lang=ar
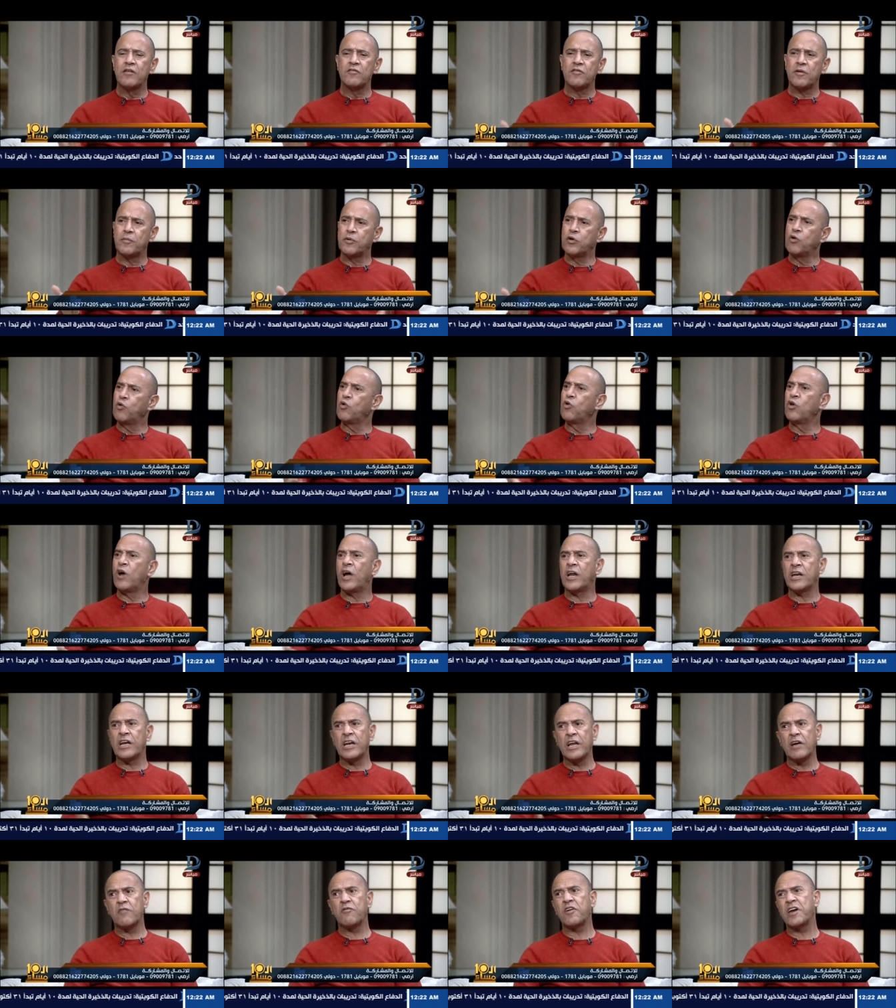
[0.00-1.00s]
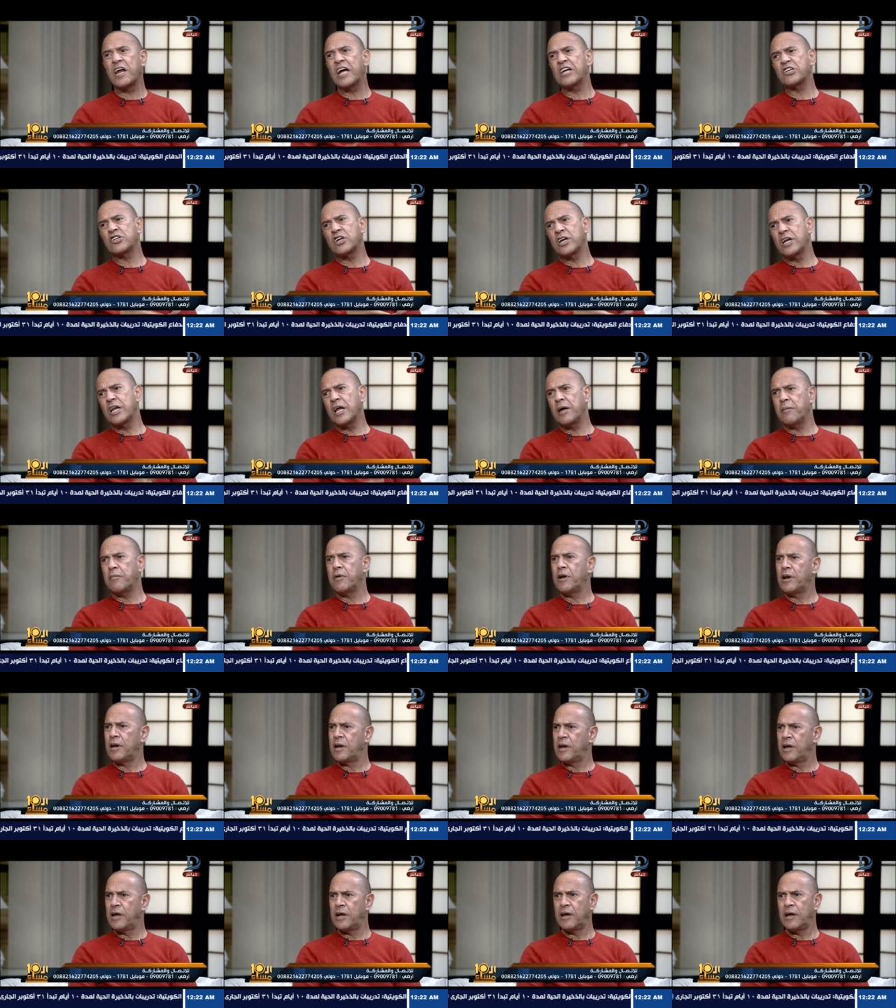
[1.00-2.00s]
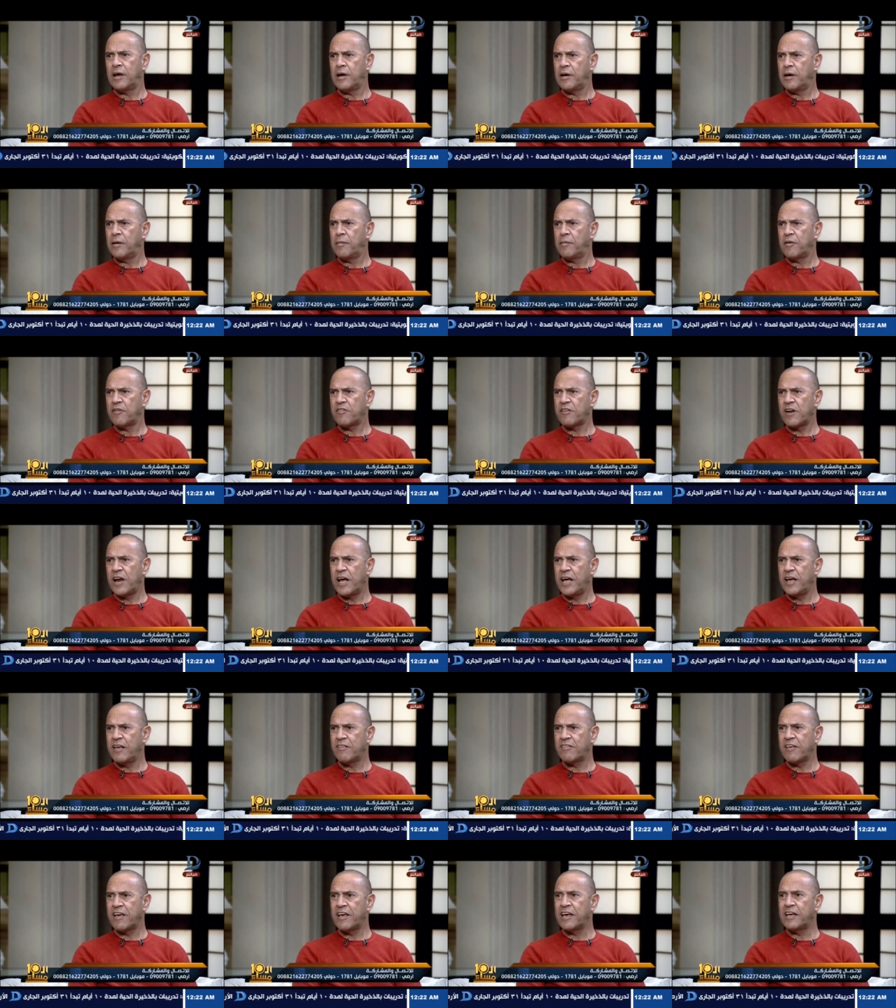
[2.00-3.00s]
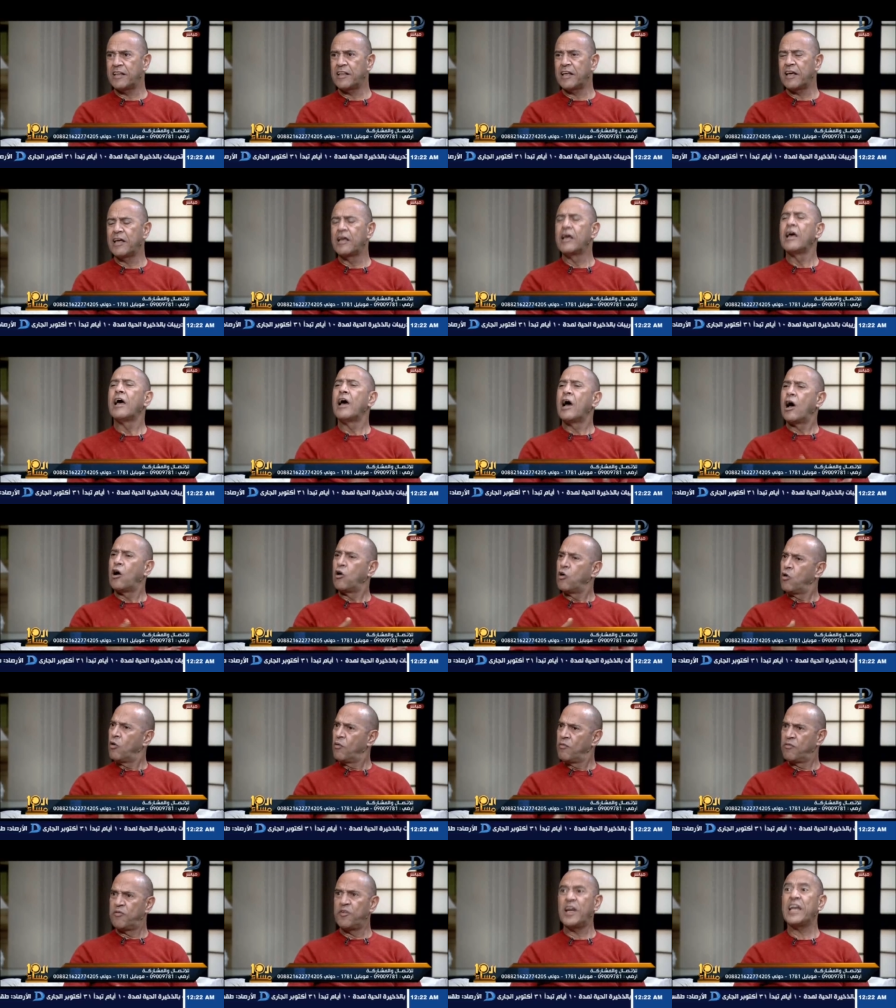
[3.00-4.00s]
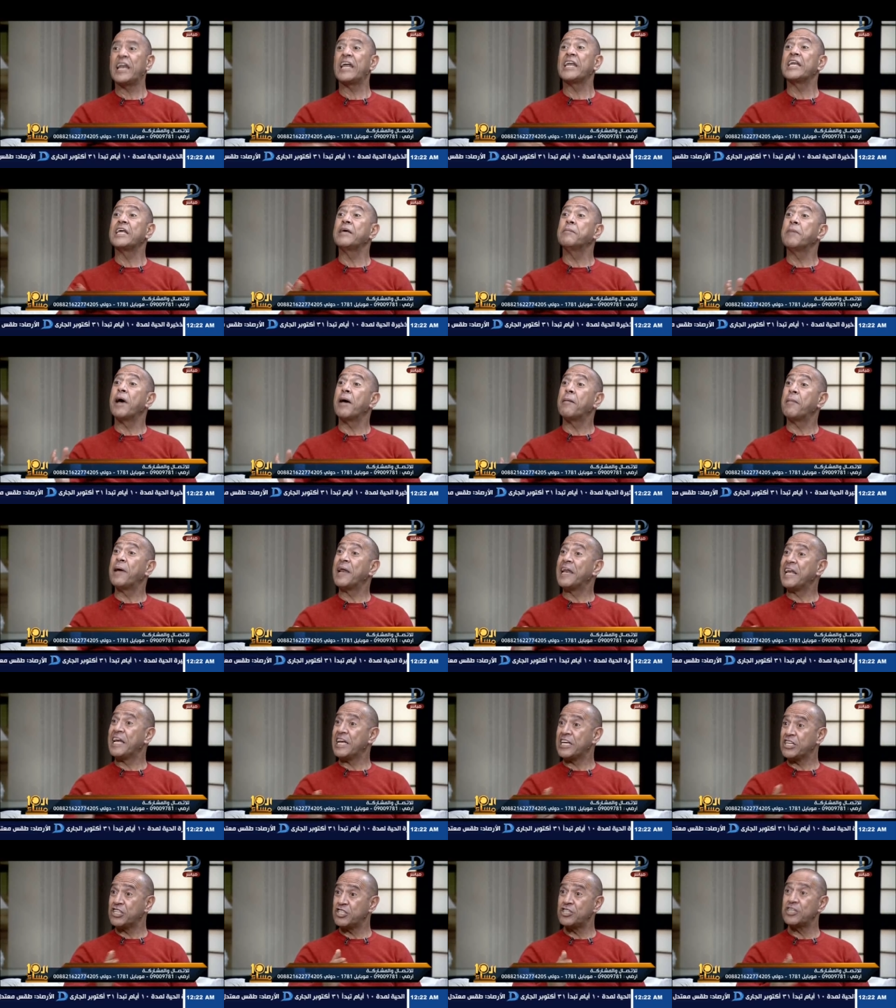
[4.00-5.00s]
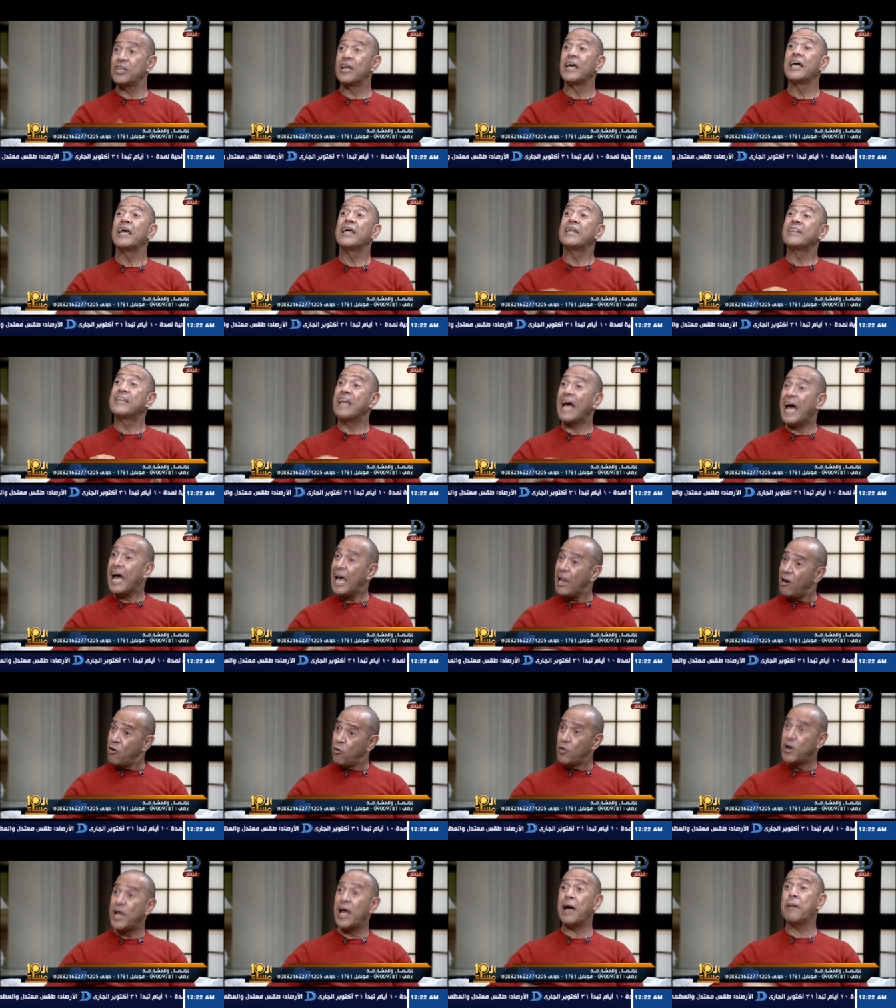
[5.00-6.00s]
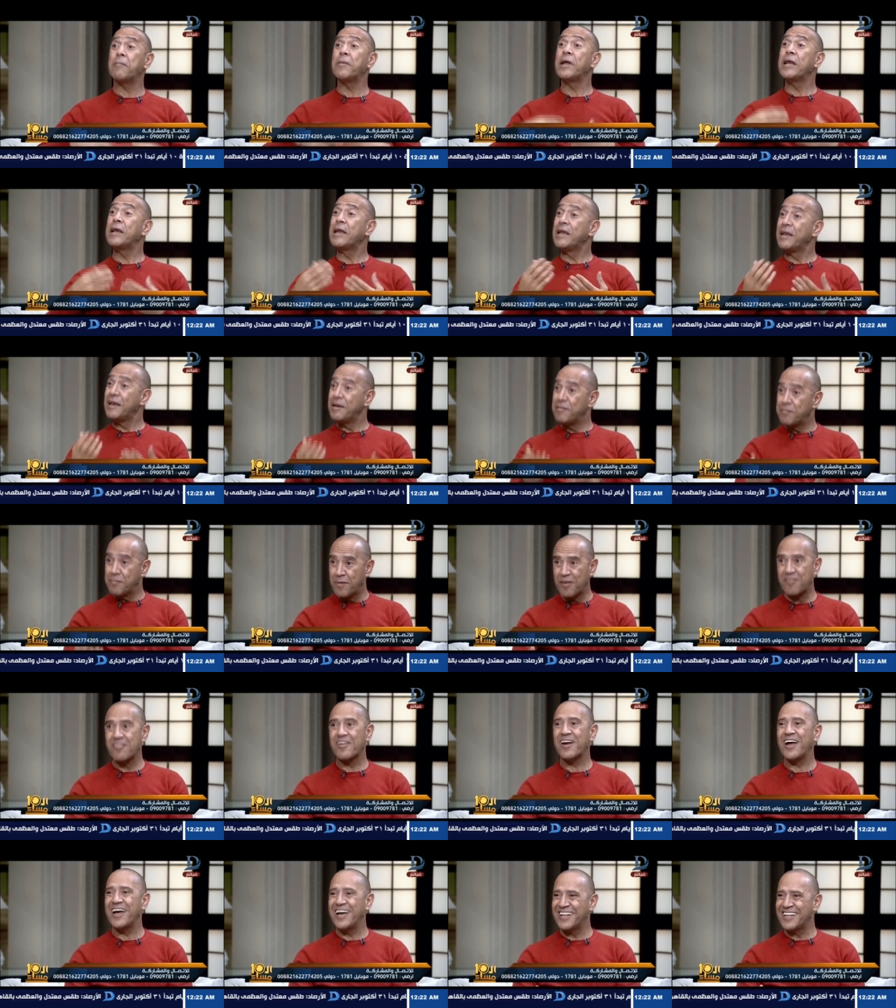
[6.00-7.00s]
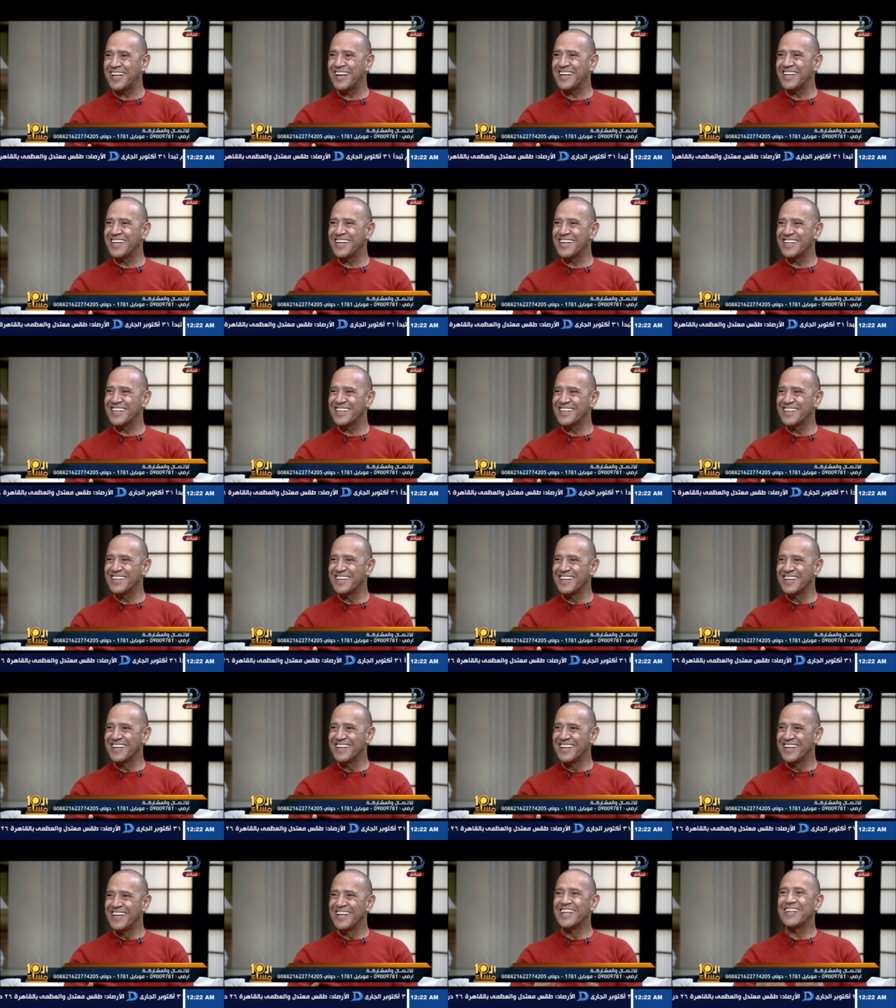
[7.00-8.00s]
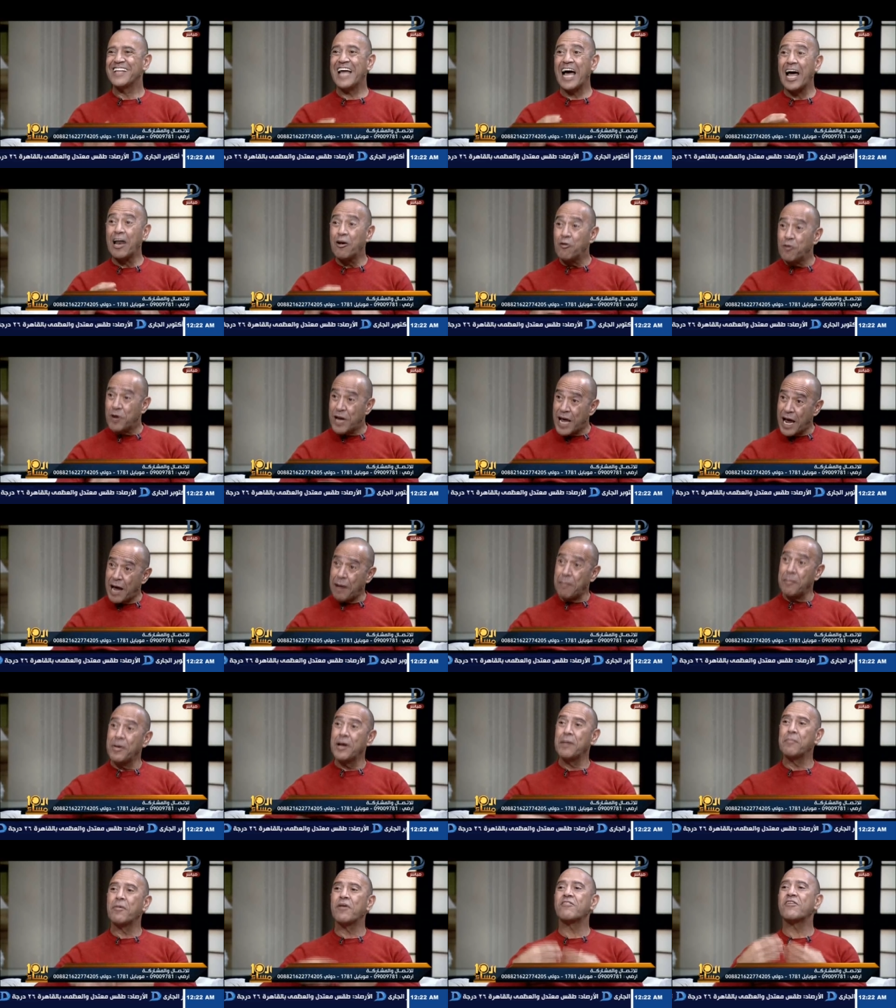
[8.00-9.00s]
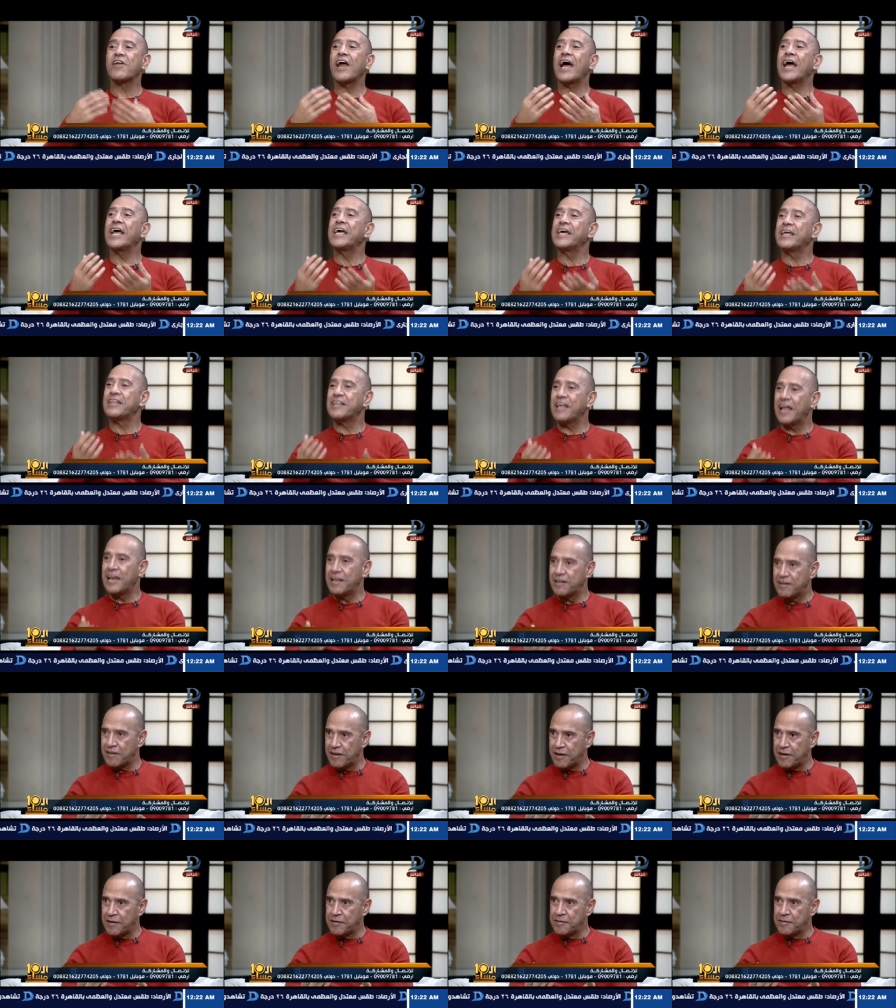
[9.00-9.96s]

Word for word: فبيقولوا يعني نكفر عشان نعمل آه، مسرحيه زي كده اقول لهم فعلا يبقى بلاش تعالوا نعمل مسرحيه تانية مم. تعالوا نعمل مسرحيه ثالثه